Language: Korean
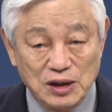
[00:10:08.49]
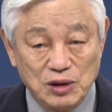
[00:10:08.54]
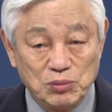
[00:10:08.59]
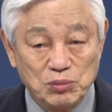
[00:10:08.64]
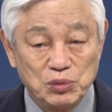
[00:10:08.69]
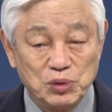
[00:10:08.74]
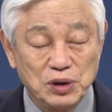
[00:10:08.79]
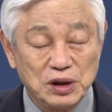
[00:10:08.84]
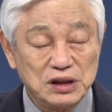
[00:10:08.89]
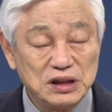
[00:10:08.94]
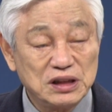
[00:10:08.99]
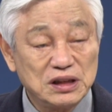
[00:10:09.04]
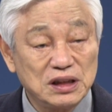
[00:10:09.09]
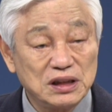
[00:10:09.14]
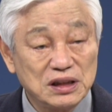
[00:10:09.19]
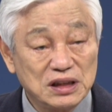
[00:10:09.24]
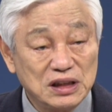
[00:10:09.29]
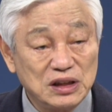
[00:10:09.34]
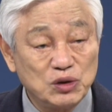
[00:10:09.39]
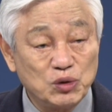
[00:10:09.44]

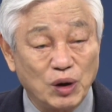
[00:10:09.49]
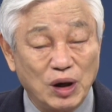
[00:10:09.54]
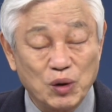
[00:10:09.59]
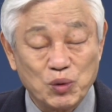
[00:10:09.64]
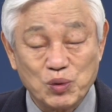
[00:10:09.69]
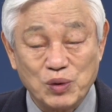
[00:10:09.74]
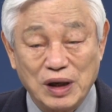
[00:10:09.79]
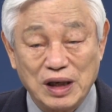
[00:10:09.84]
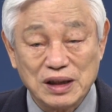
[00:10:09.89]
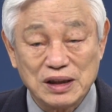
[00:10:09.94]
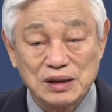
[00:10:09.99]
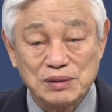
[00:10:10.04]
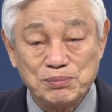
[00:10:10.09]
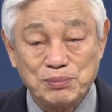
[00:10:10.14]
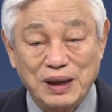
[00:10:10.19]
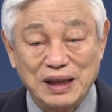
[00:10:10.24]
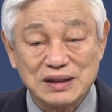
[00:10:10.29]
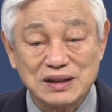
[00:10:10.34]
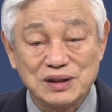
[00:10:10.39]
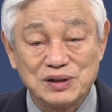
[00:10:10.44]
무엇이든지 기도하고 구한 걸
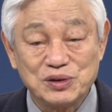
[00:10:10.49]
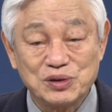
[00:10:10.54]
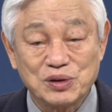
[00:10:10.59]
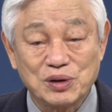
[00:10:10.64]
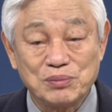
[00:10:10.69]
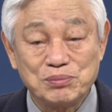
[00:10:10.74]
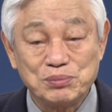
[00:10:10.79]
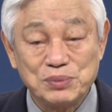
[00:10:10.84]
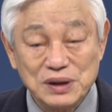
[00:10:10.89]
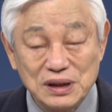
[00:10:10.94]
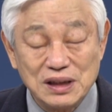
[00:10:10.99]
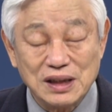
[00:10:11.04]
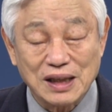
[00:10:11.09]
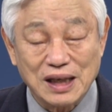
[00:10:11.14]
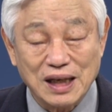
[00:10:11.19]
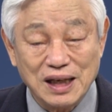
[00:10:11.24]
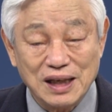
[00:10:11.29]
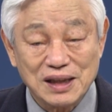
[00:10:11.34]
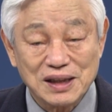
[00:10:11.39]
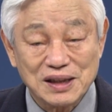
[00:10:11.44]
받은 줄은
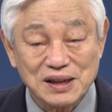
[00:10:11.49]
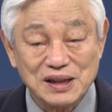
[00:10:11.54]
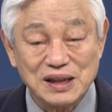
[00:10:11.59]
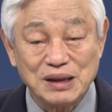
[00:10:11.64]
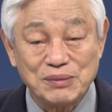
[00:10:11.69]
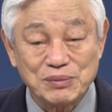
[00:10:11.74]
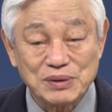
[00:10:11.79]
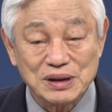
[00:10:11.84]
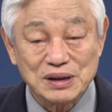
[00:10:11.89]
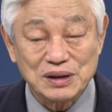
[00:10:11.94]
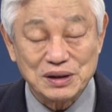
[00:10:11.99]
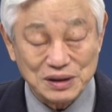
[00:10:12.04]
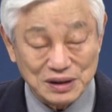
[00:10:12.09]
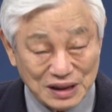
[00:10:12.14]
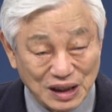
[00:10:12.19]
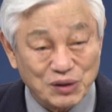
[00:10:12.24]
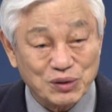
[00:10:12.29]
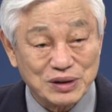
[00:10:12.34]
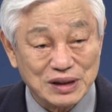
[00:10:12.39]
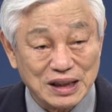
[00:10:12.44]
믿어라. 그럼
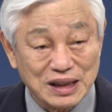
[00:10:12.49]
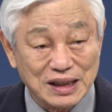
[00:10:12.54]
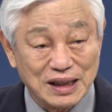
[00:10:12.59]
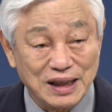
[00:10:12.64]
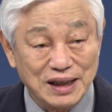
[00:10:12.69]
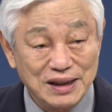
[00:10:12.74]
그대로 되리라.